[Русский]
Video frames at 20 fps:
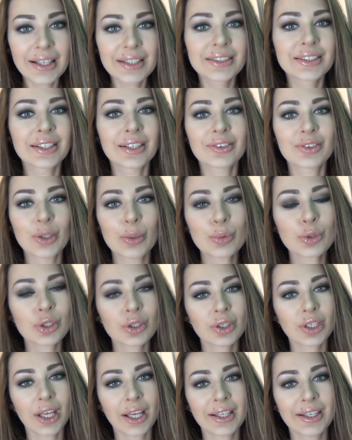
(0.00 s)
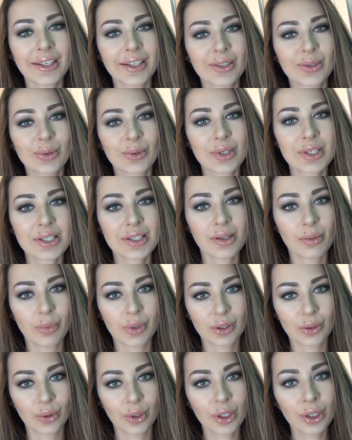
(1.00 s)
Дело в том, что я еду к
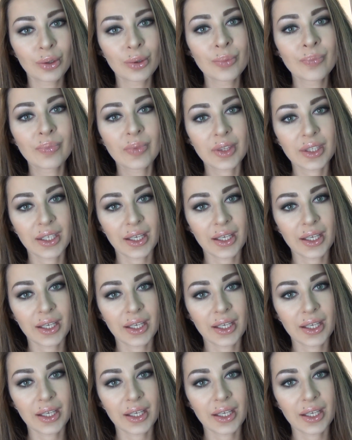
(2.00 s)
стоматологу.